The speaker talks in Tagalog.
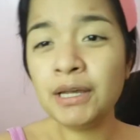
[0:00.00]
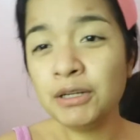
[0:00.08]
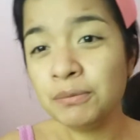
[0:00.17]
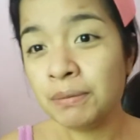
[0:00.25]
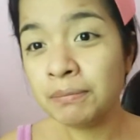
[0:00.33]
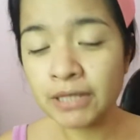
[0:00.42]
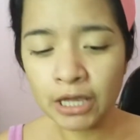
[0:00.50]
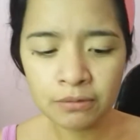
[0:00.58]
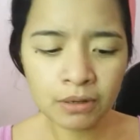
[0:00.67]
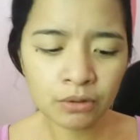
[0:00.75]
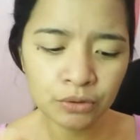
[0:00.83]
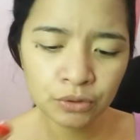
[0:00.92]
Ano ba tayo
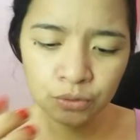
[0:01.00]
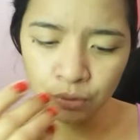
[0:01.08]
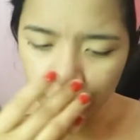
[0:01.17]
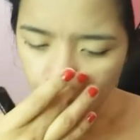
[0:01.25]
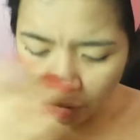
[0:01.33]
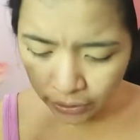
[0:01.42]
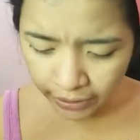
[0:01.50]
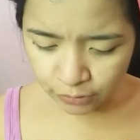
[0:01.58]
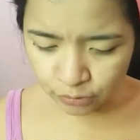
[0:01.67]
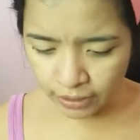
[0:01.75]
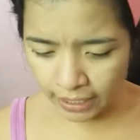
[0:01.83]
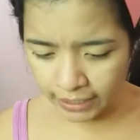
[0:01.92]
mag-contour? Or,
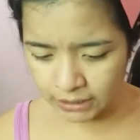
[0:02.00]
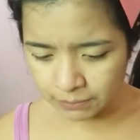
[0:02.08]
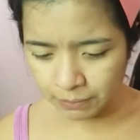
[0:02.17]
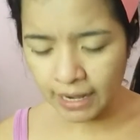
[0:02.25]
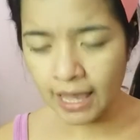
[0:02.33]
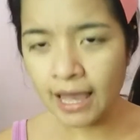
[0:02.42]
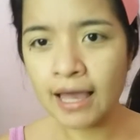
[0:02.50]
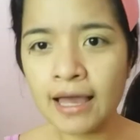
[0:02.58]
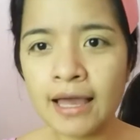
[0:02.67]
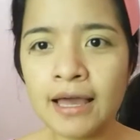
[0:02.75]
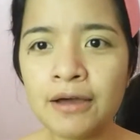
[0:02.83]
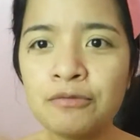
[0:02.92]
eto guys, pala,
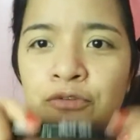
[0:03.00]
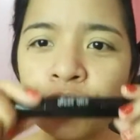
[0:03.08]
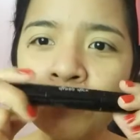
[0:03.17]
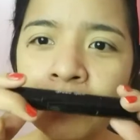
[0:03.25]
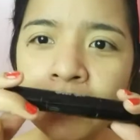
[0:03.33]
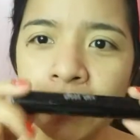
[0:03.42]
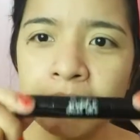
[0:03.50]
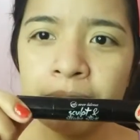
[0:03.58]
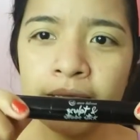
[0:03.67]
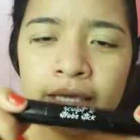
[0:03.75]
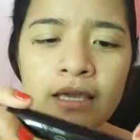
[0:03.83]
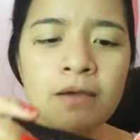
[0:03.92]
from
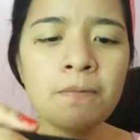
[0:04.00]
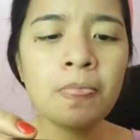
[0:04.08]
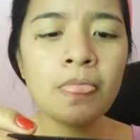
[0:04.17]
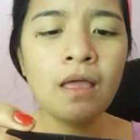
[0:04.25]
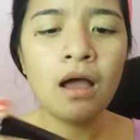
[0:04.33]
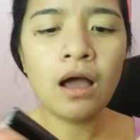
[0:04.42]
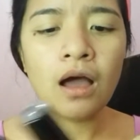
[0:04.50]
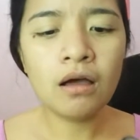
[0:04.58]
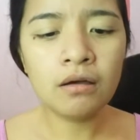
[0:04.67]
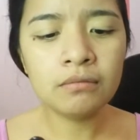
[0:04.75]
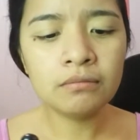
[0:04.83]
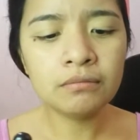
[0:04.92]
EB,
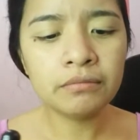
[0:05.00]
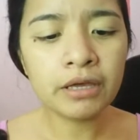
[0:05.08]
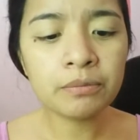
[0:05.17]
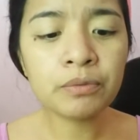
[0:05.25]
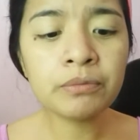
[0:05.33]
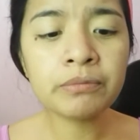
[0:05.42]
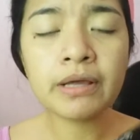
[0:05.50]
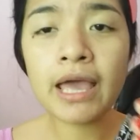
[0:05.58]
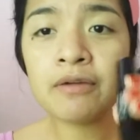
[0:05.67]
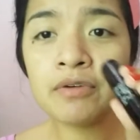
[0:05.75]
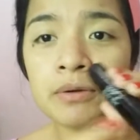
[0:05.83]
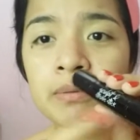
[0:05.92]
um, from
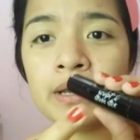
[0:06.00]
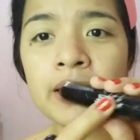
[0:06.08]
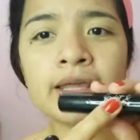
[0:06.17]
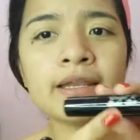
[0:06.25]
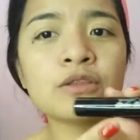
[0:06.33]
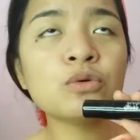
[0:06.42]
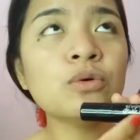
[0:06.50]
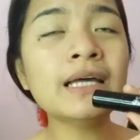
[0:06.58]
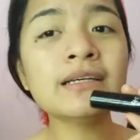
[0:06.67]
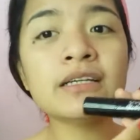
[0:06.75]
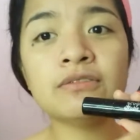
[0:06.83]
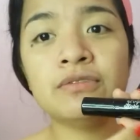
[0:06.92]
Everbelen,
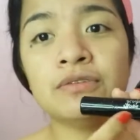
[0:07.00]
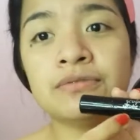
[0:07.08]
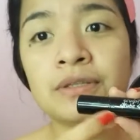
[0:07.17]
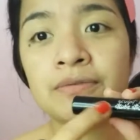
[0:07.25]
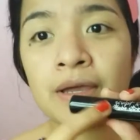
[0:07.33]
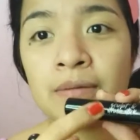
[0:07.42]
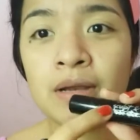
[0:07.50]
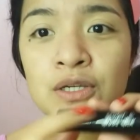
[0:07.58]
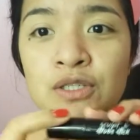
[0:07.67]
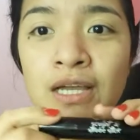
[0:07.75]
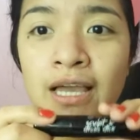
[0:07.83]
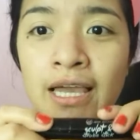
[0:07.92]
255
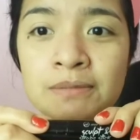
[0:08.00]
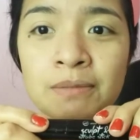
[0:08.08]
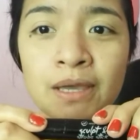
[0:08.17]
lang siya, guys.